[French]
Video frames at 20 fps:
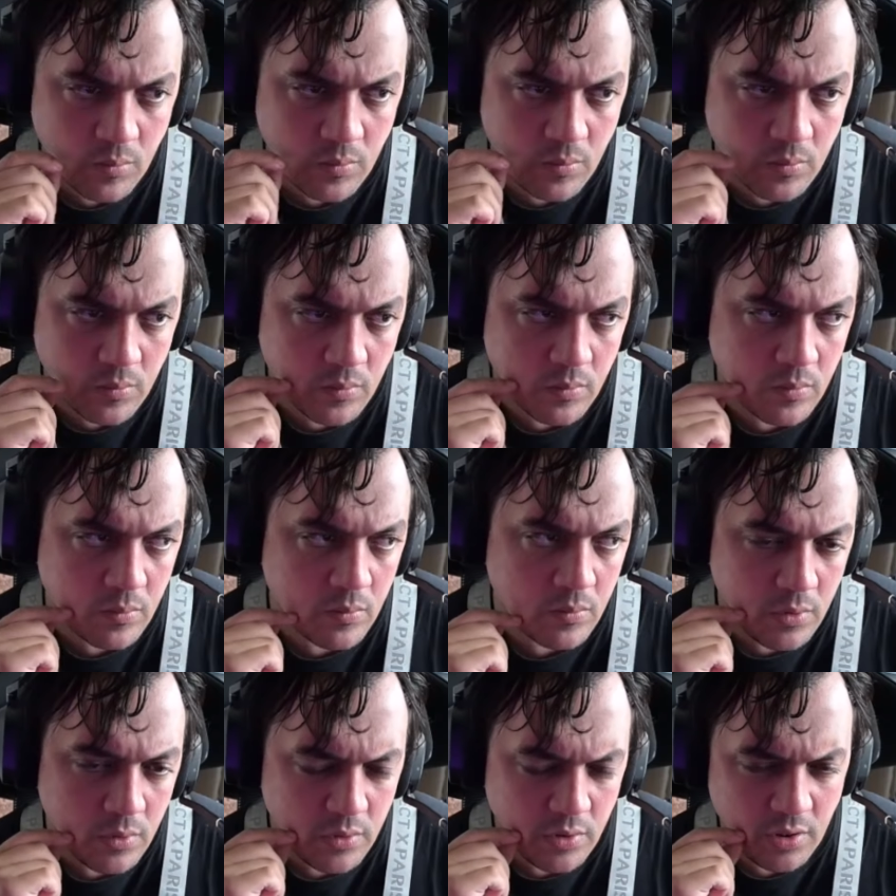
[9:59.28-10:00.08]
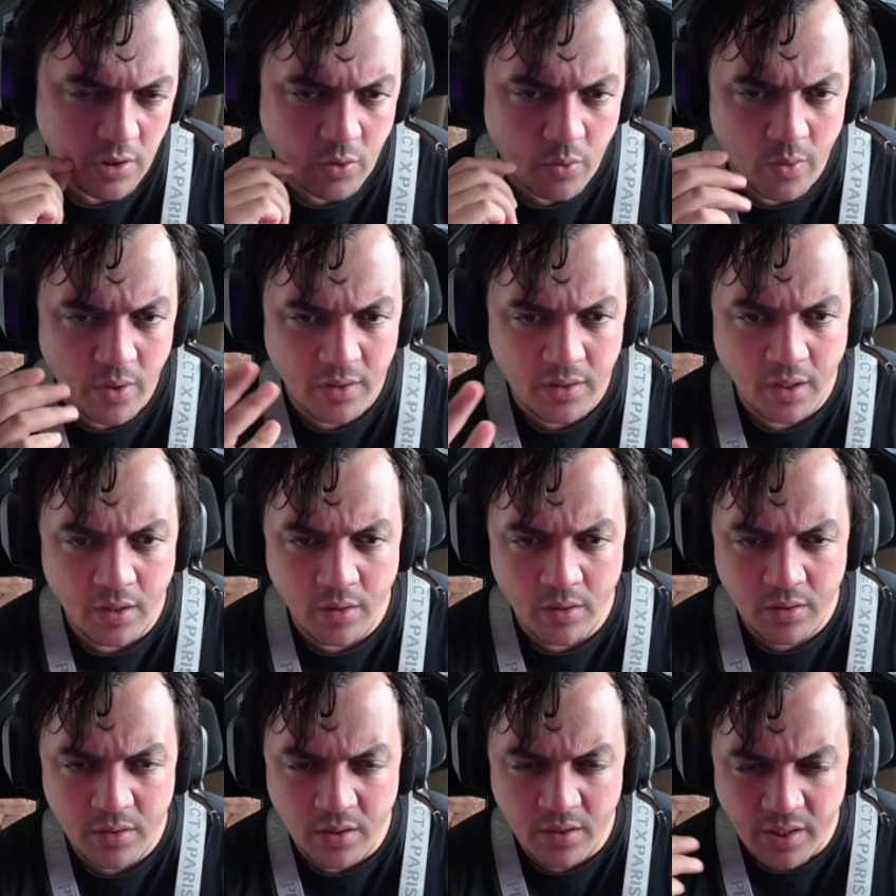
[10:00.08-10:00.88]
Quoi, allô C'est quoi
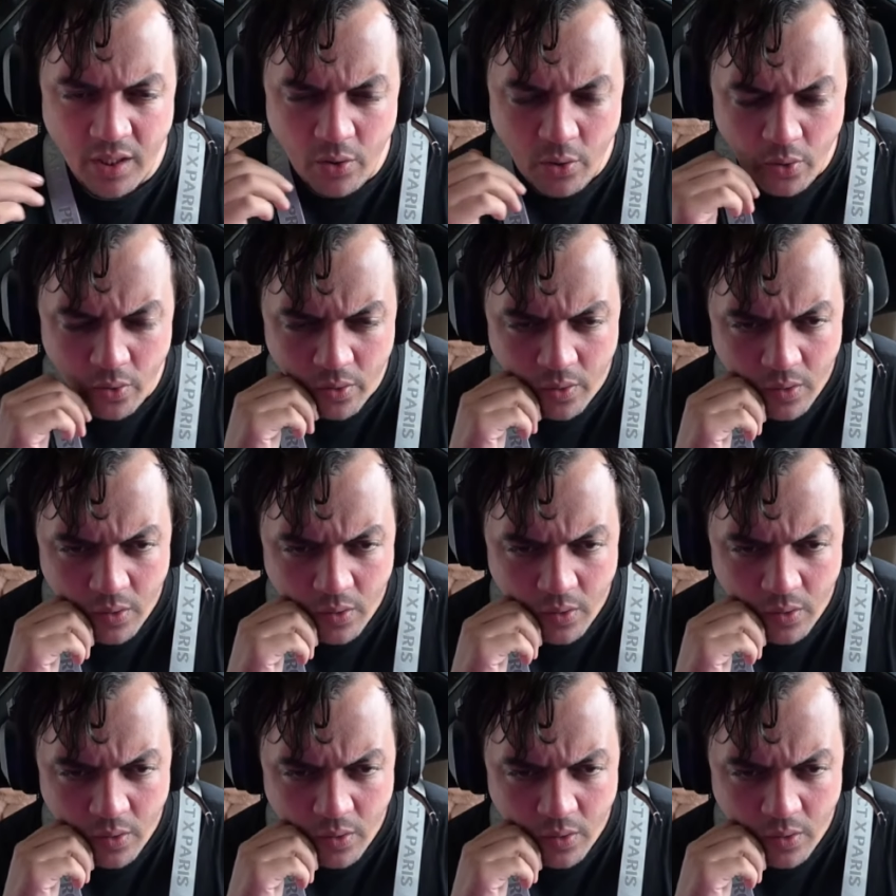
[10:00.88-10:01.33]
Salut